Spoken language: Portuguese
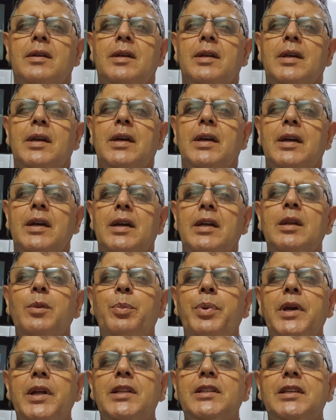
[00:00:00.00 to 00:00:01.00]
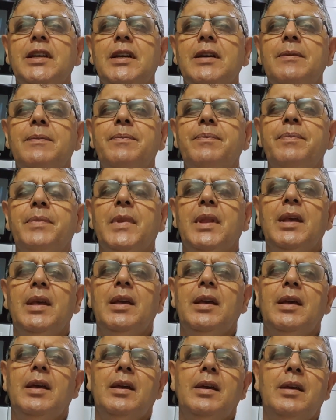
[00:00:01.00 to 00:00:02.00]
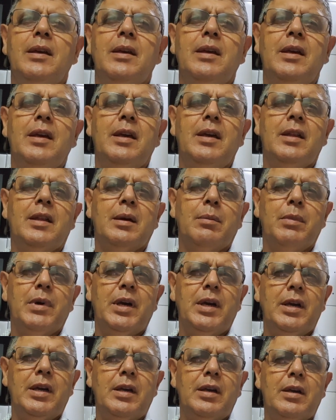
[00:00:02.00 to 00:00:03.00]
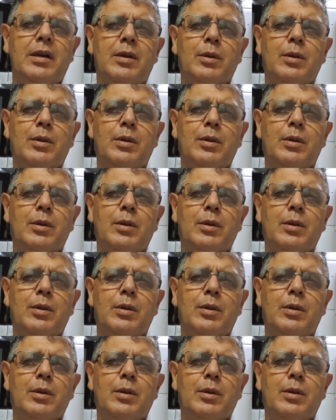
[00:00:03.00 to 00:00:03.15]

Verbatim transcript: é, de pizza E também